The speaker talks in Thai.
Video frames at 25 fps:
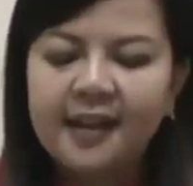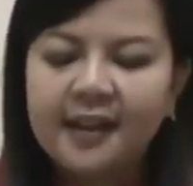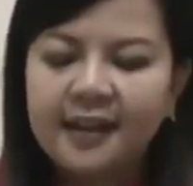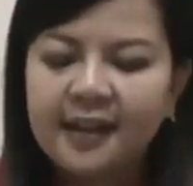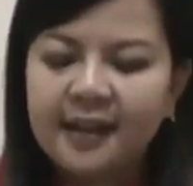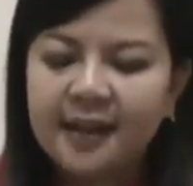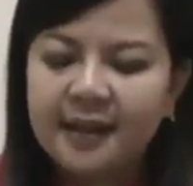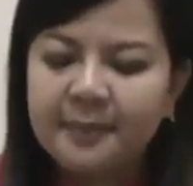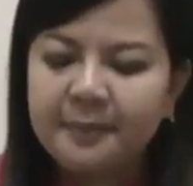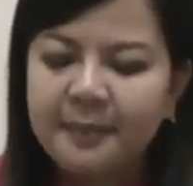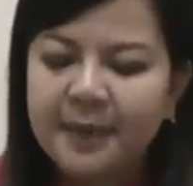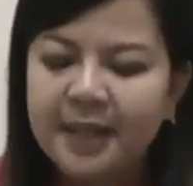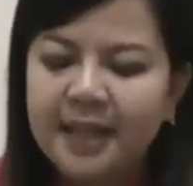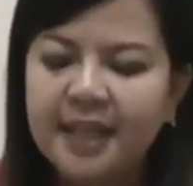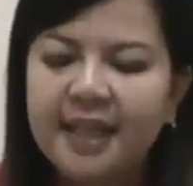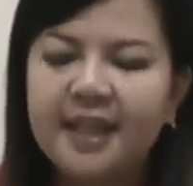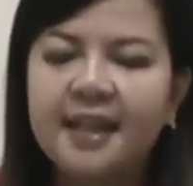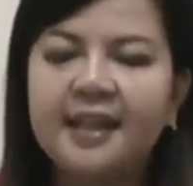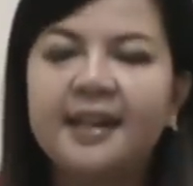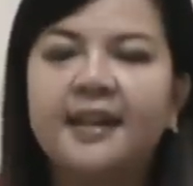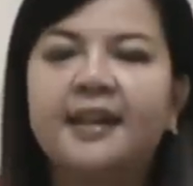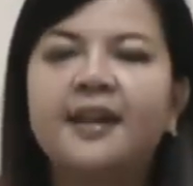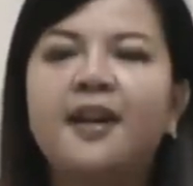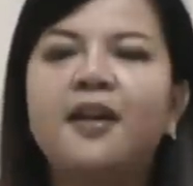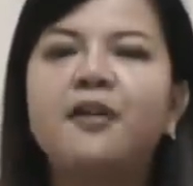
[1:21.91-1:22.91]
เงินมี
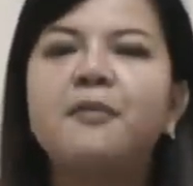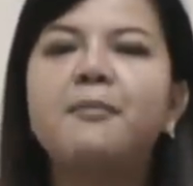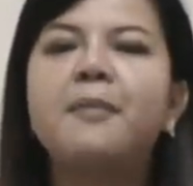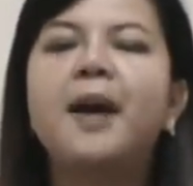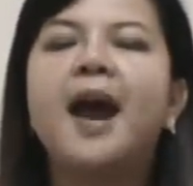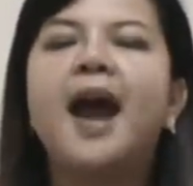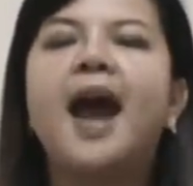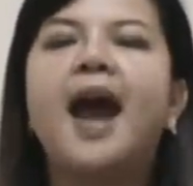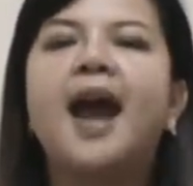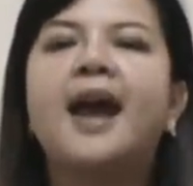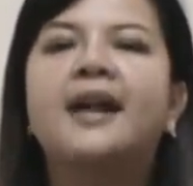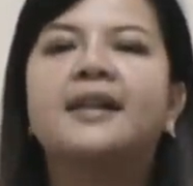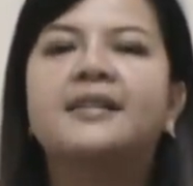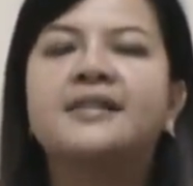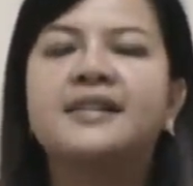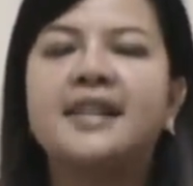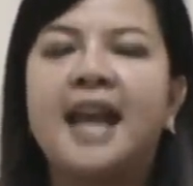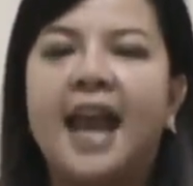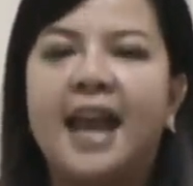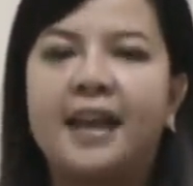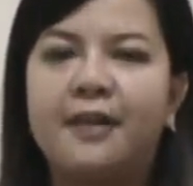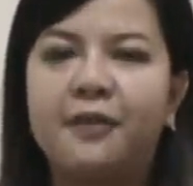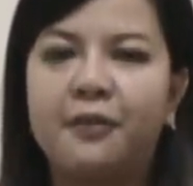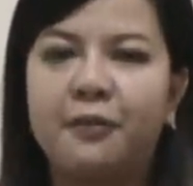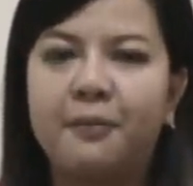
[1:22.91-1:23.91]
เข้ามา
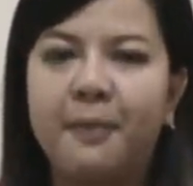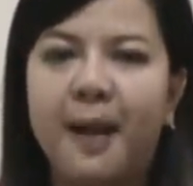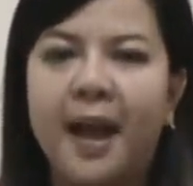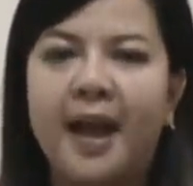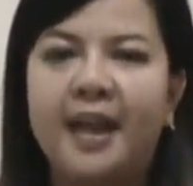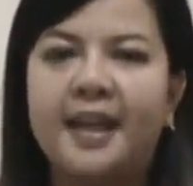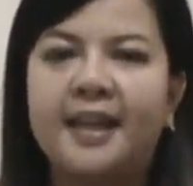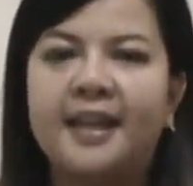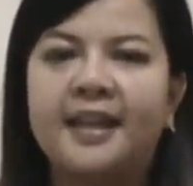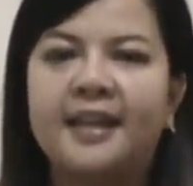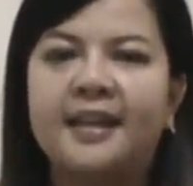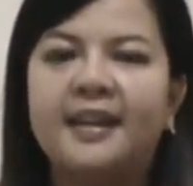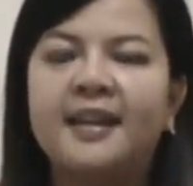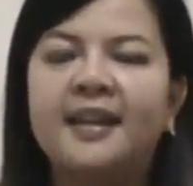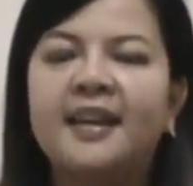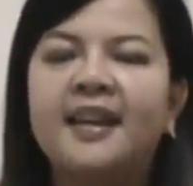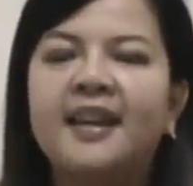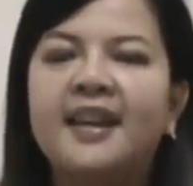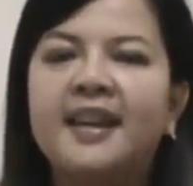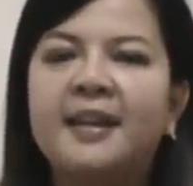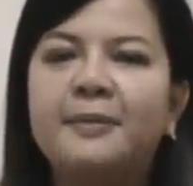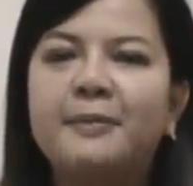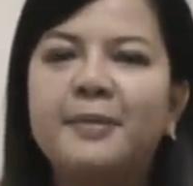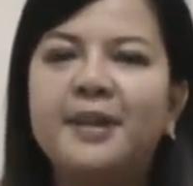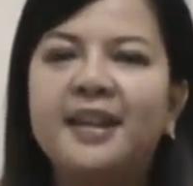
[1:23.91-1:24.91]
จ่ายออกไป
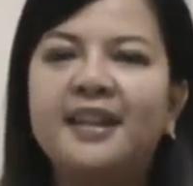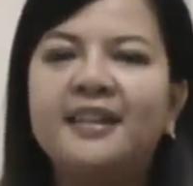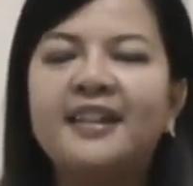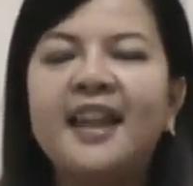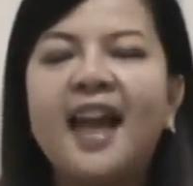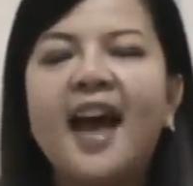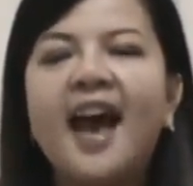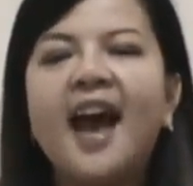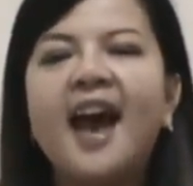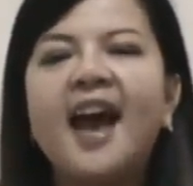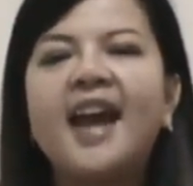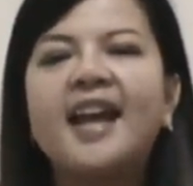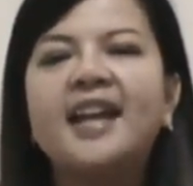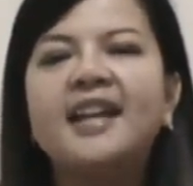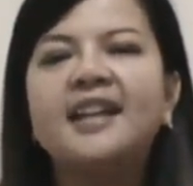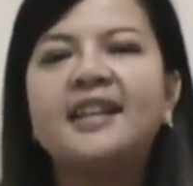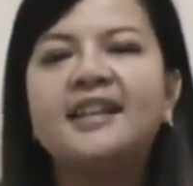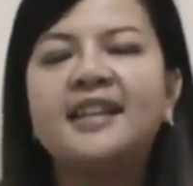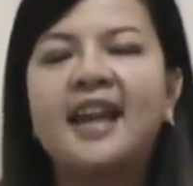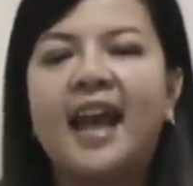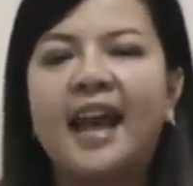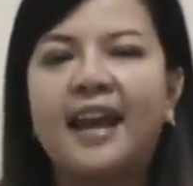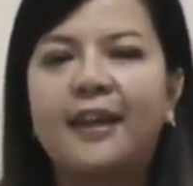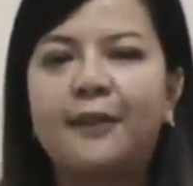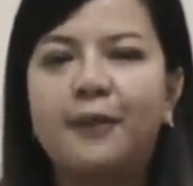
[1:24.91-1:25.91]
มีซ้าย
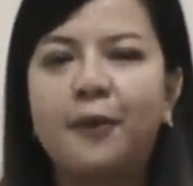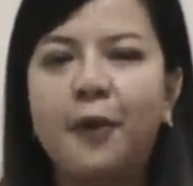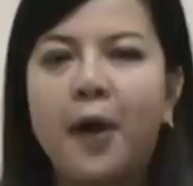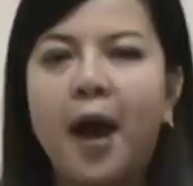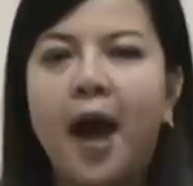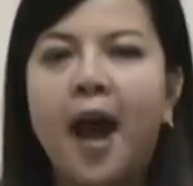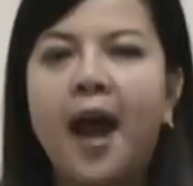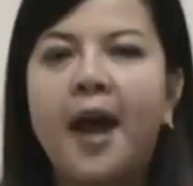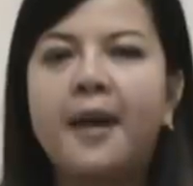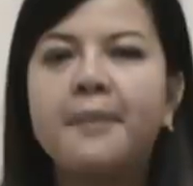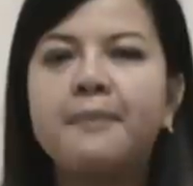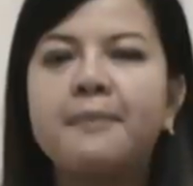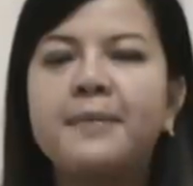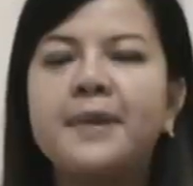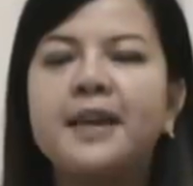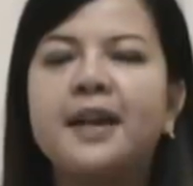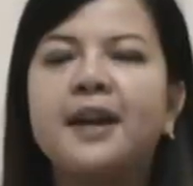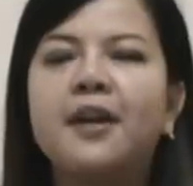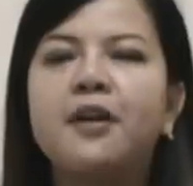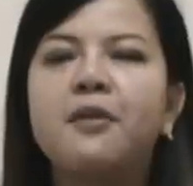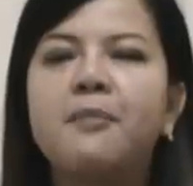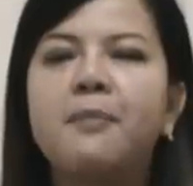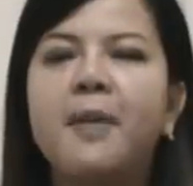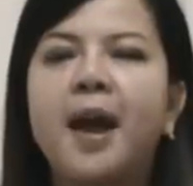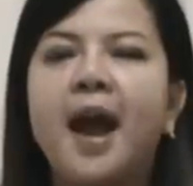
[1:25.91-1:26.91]
จ่ายขวามี
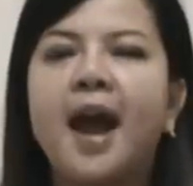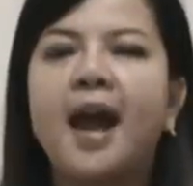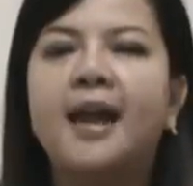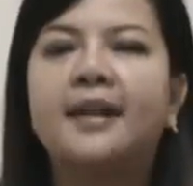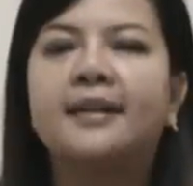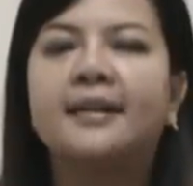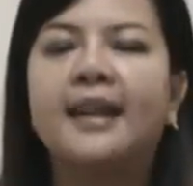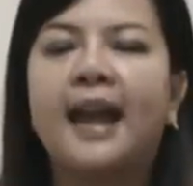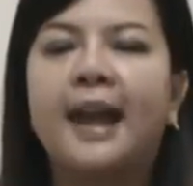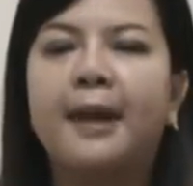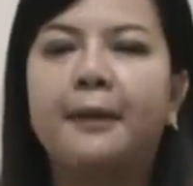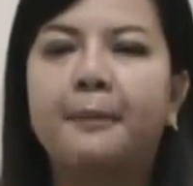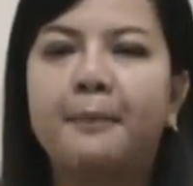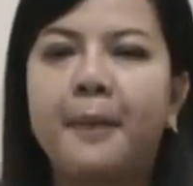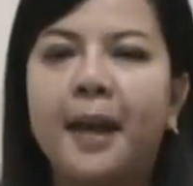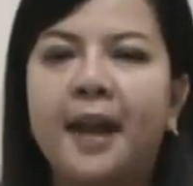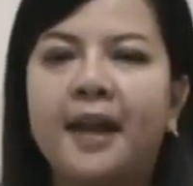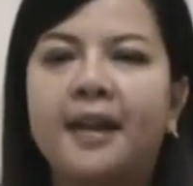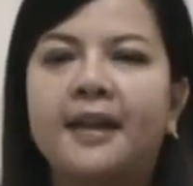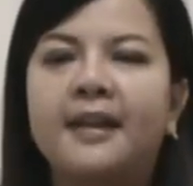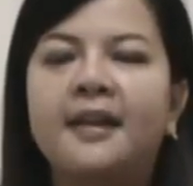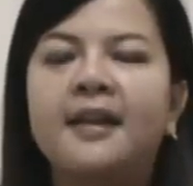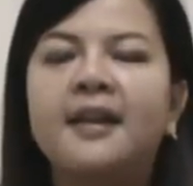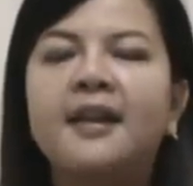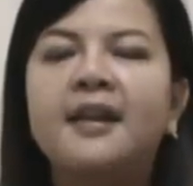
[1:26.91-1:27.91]
เข้ามาจ่ายไป
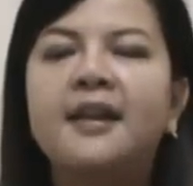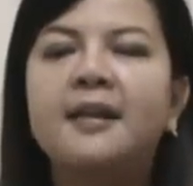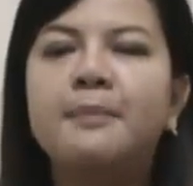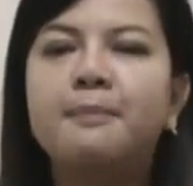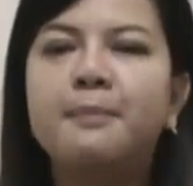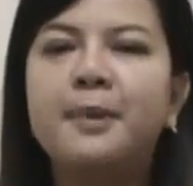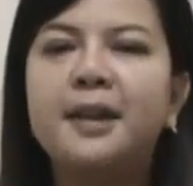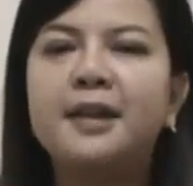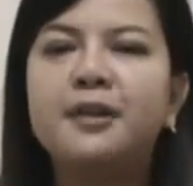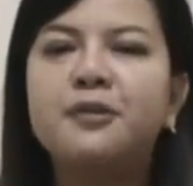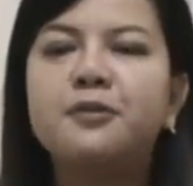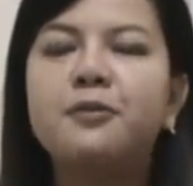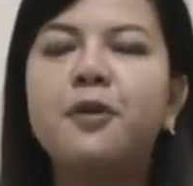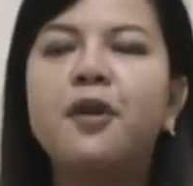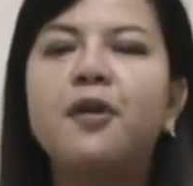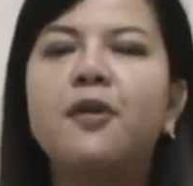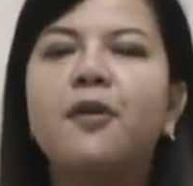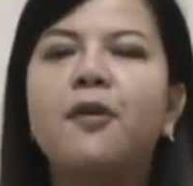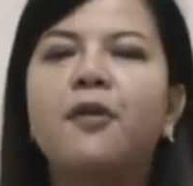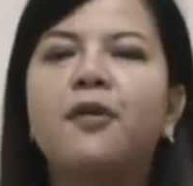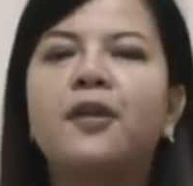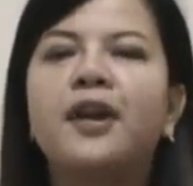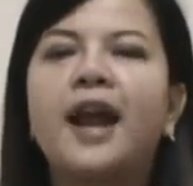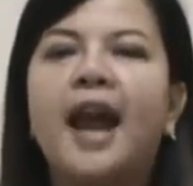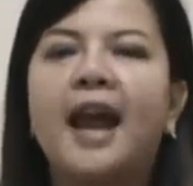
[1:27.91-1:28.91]
เป็นช่วงข
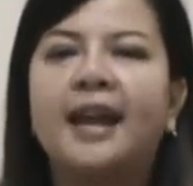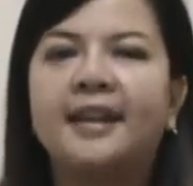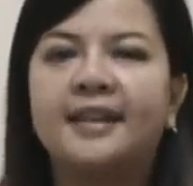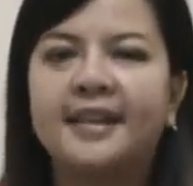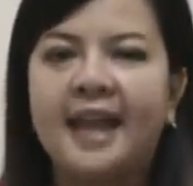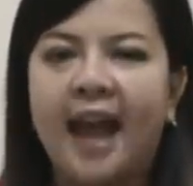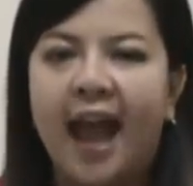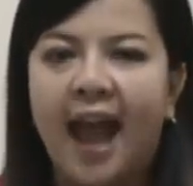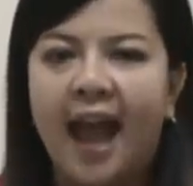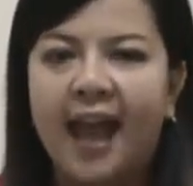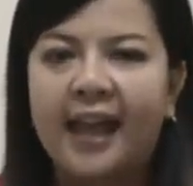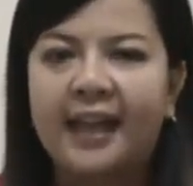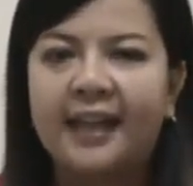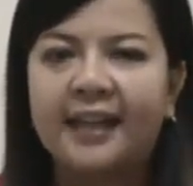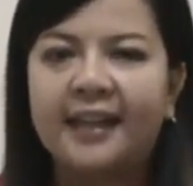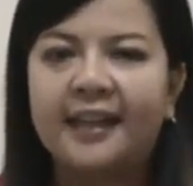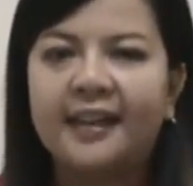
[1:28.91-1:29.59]
องการจ่าย